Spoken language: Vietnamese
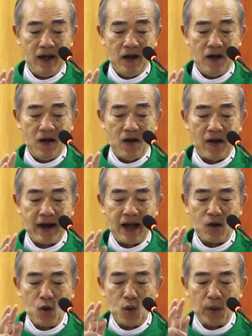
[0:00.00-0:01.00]
họ đã
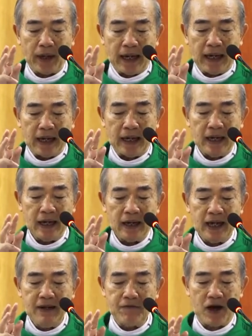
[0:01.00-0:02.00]
có quyền
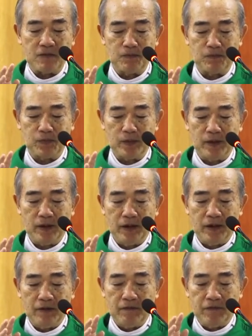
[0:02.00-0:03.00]
hy vọng
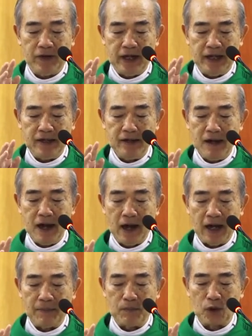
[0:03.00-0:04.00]
vì như
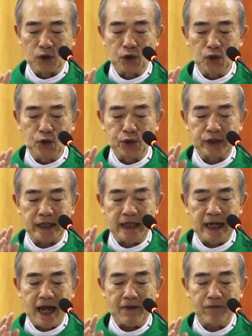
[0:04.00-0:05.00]
lời một tu
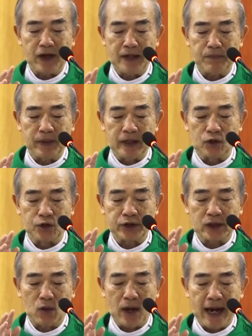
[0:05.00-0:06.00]
sĩ đã phát biểu
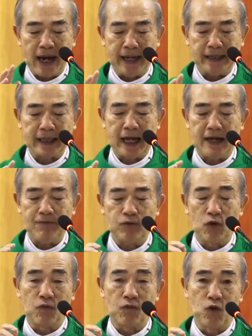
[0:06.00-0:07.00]
sau hai tháng
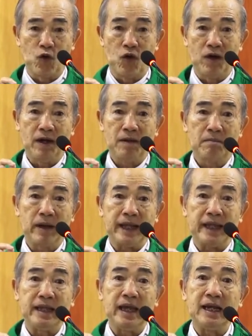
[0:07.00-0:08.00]
phục vụ bệnh
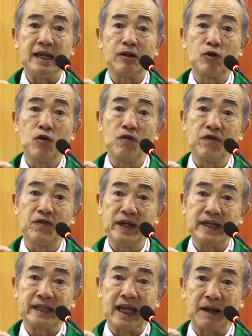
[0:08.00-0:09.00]
nhân covid
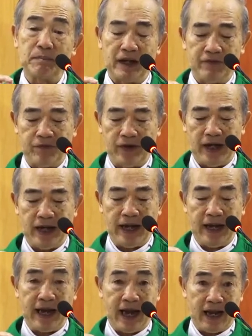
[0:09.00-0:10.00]
tại bệnh viện
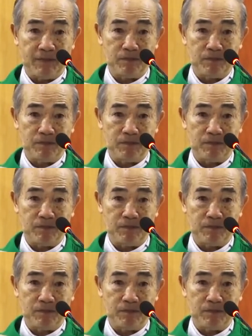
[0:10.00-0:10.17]
này rằng